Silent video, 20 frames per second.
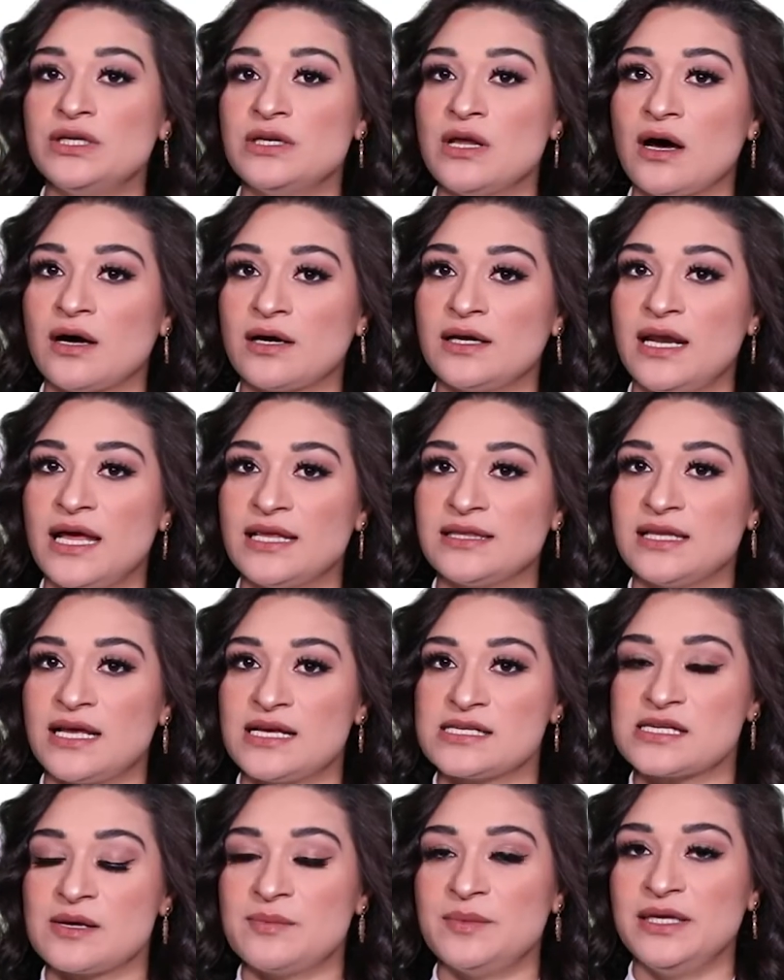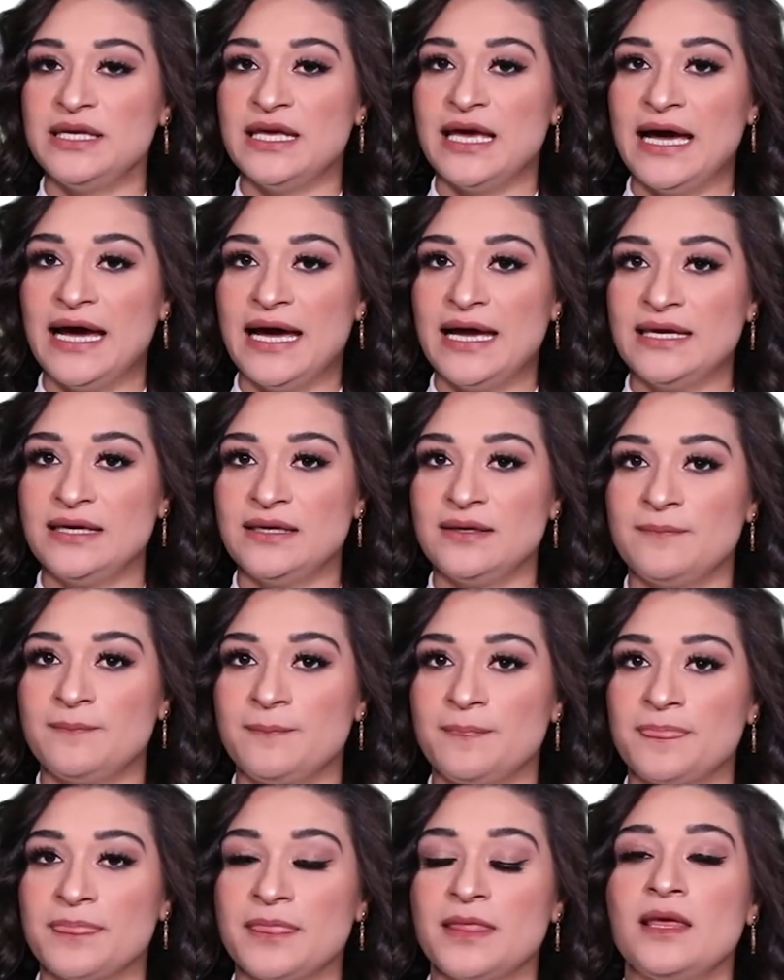الناقلات العصبية هاي
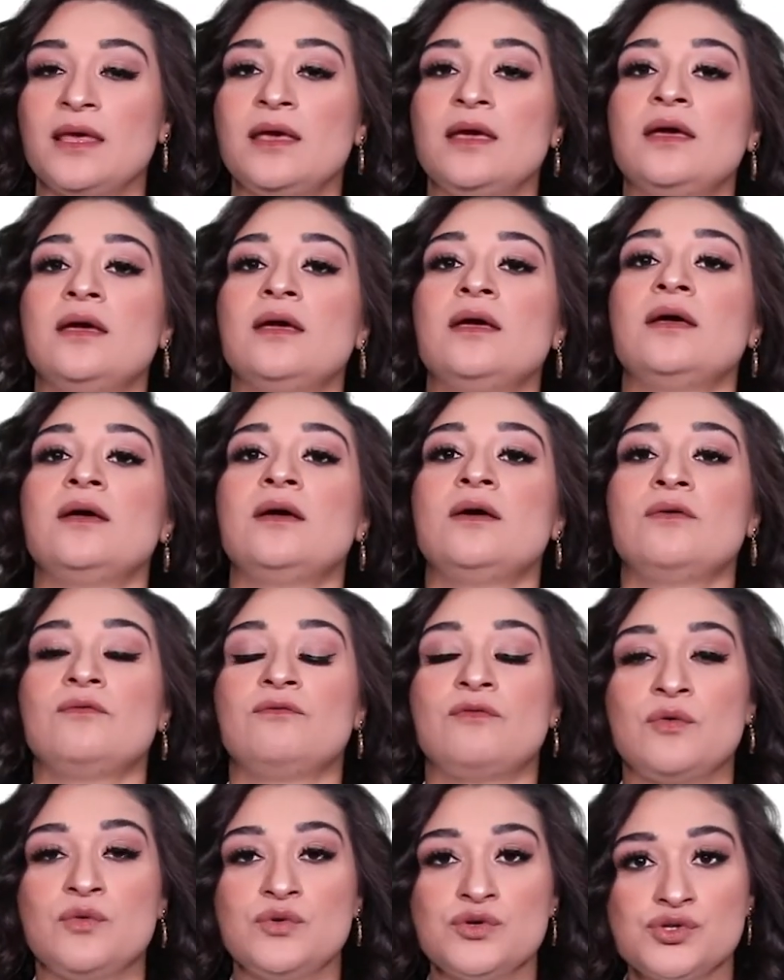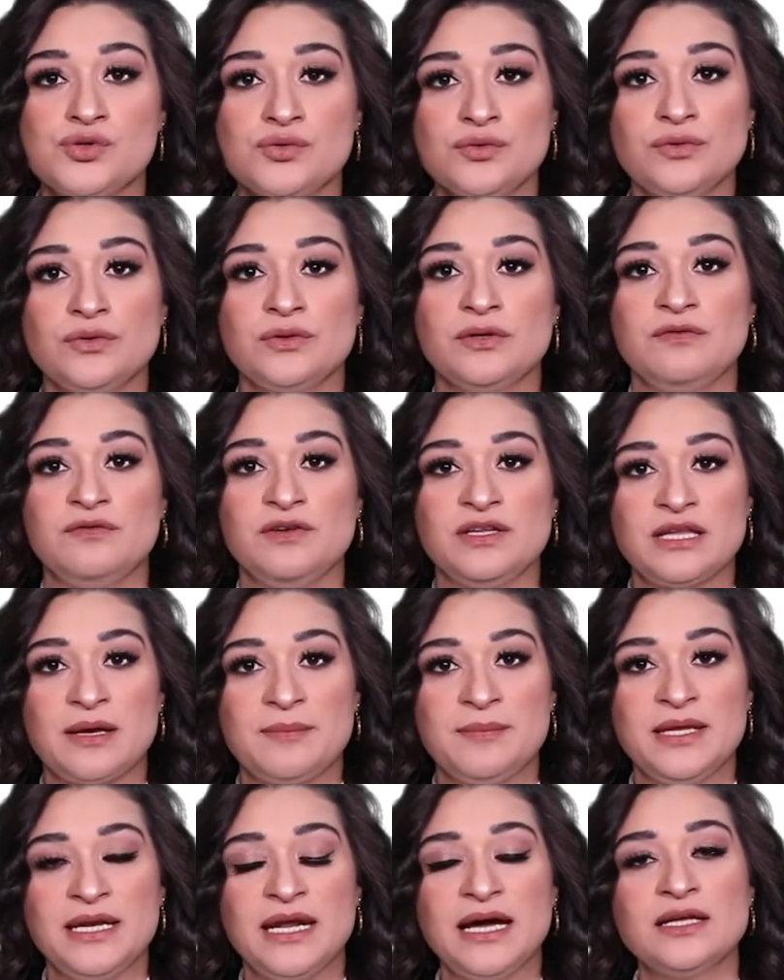فوجود
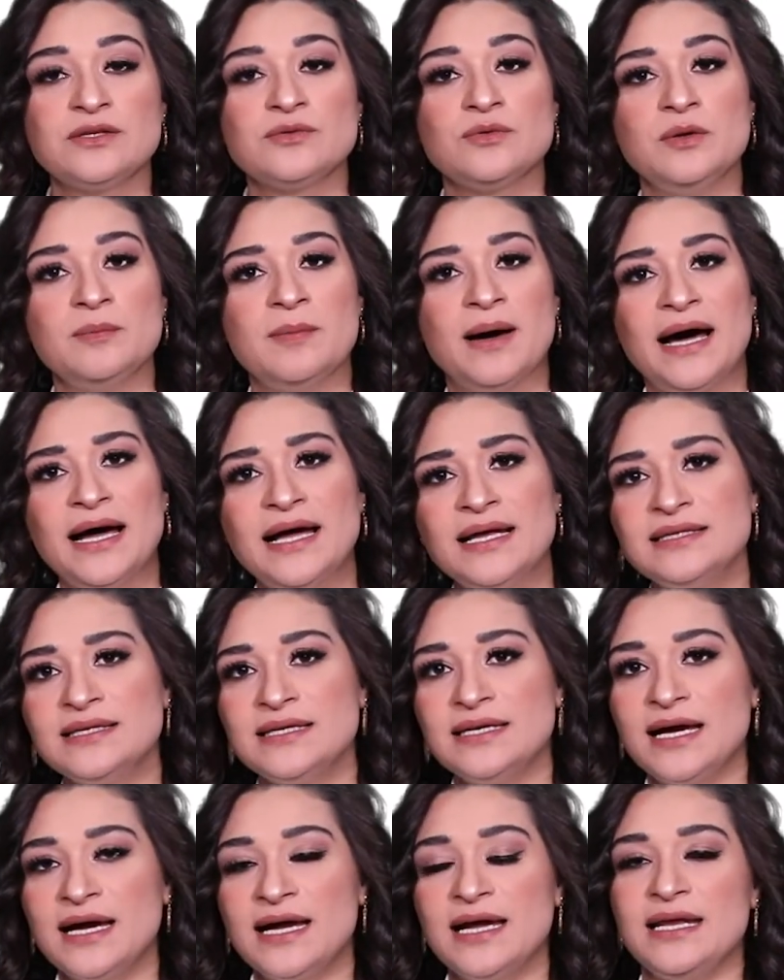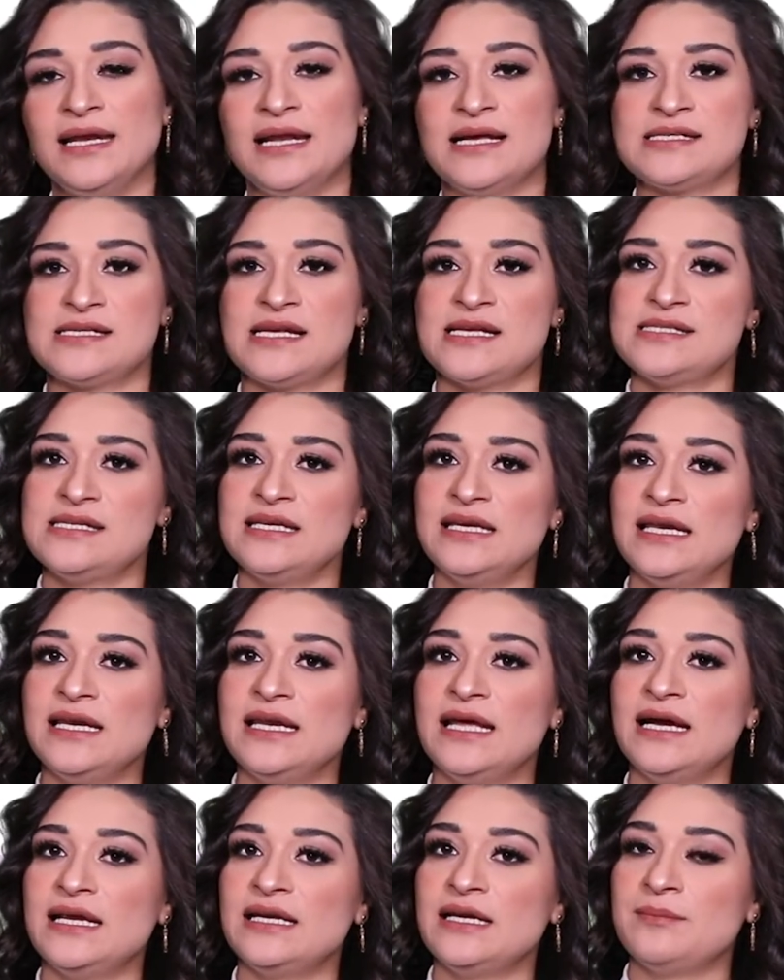الفيتامينات والمعادن هاي الأساسية
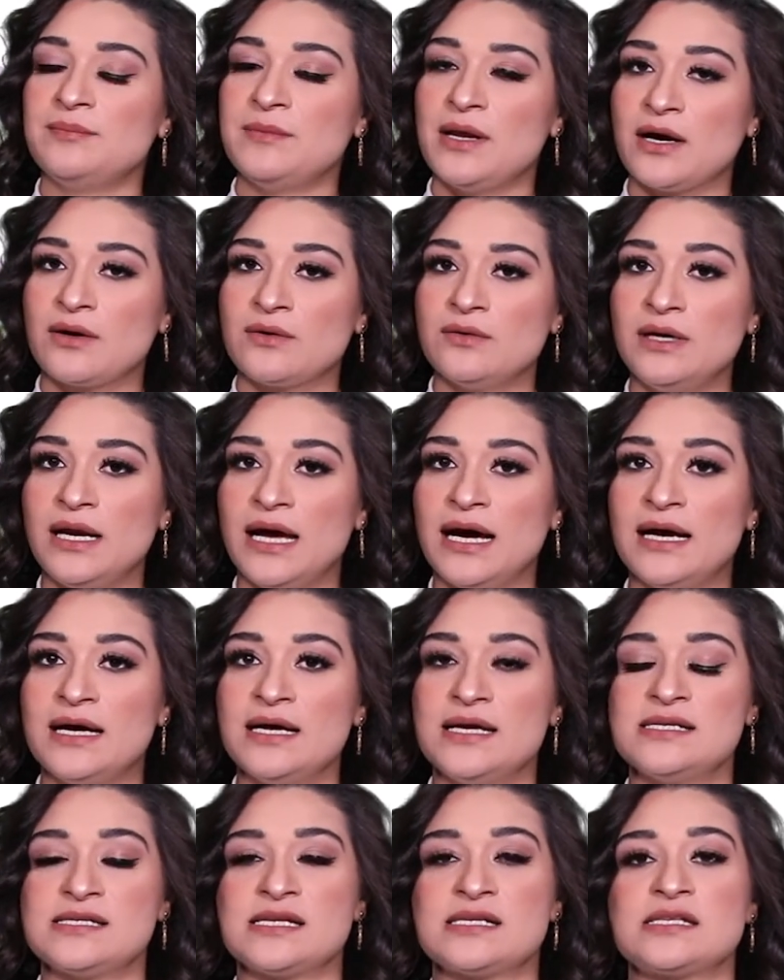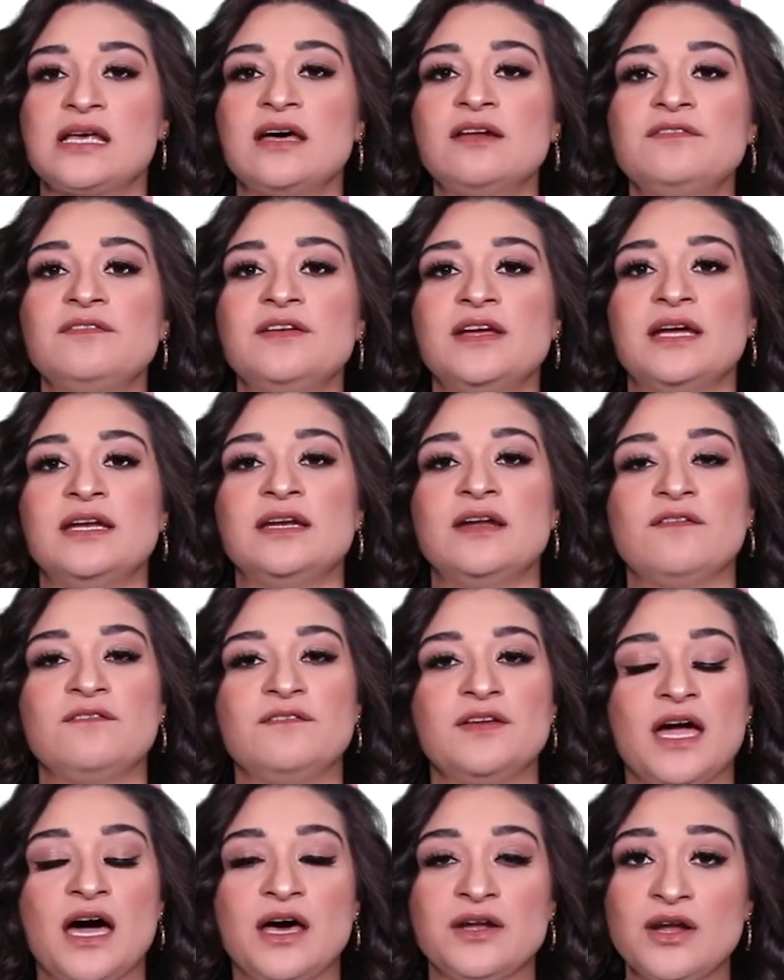اللي إحنا بناكلها إذا صار في عنا
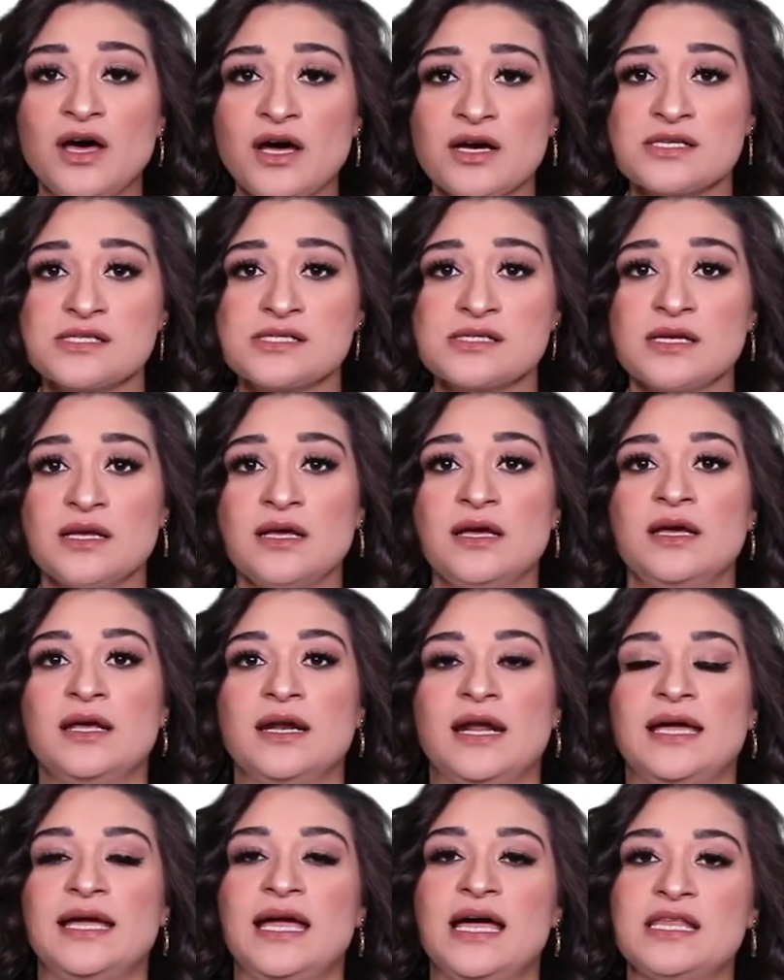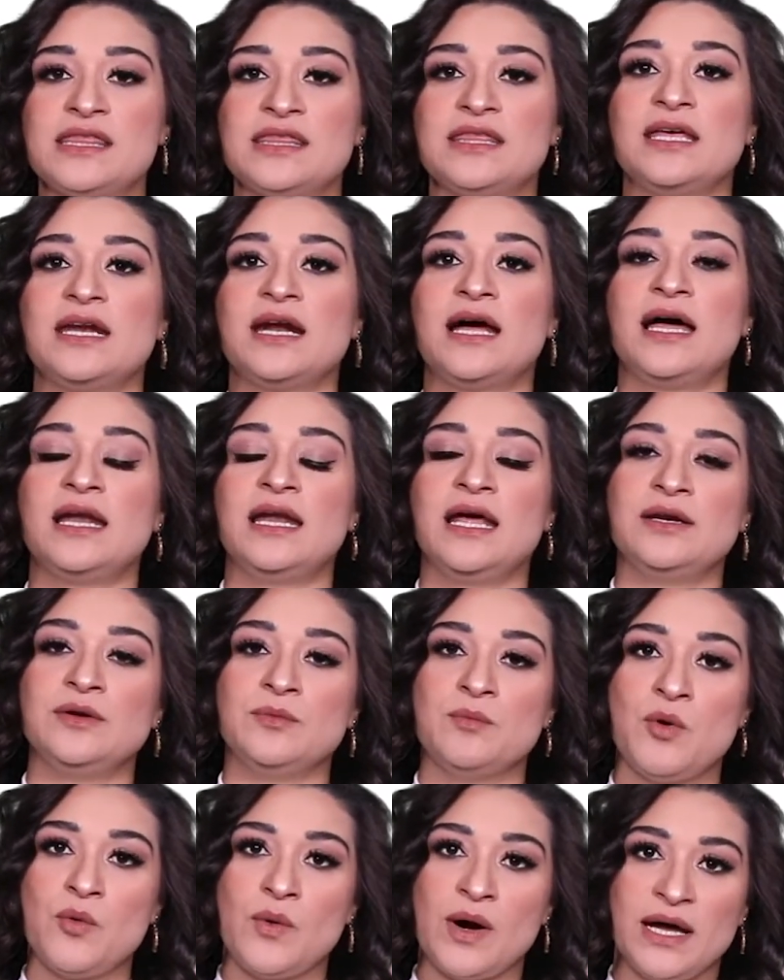فيها نقص رح يأثر على
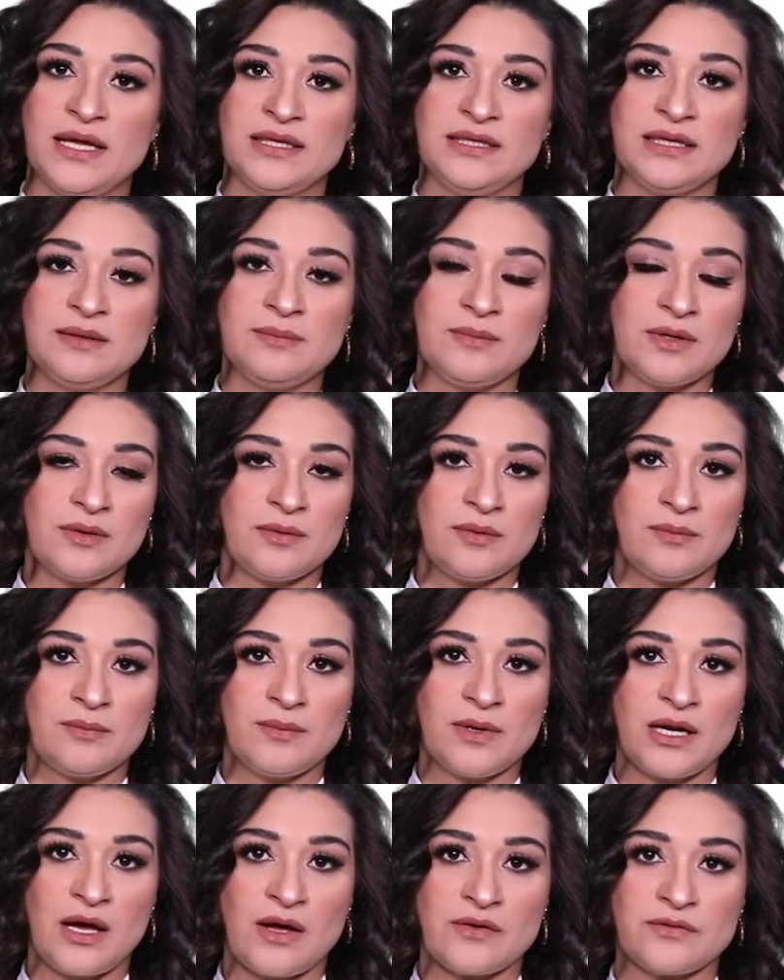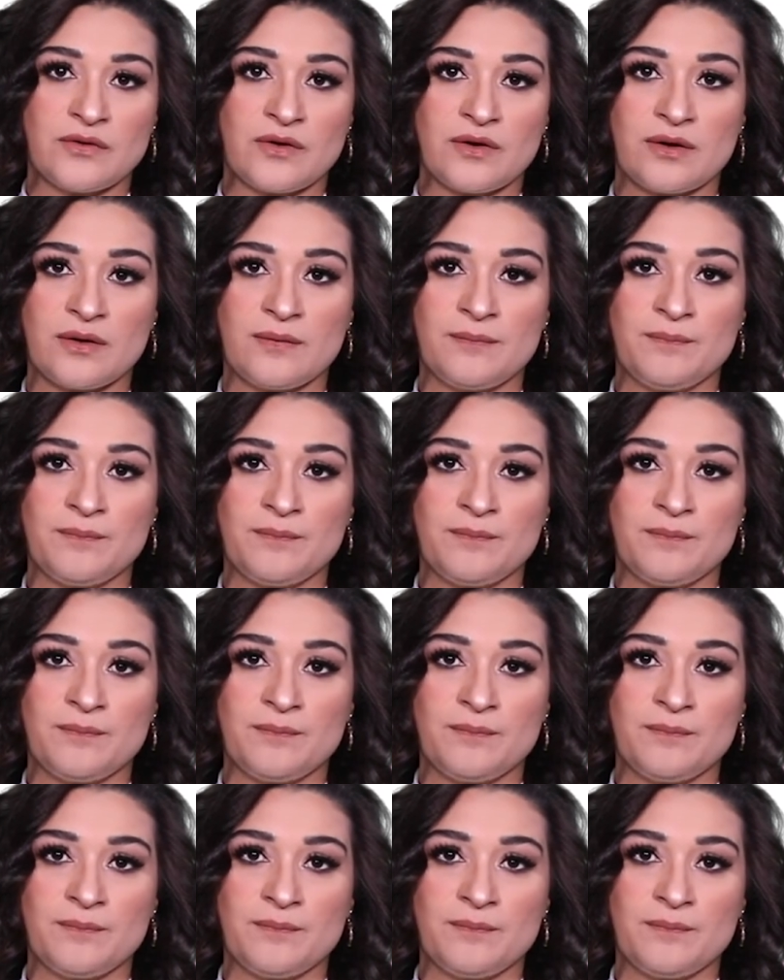نمو هذه المناطق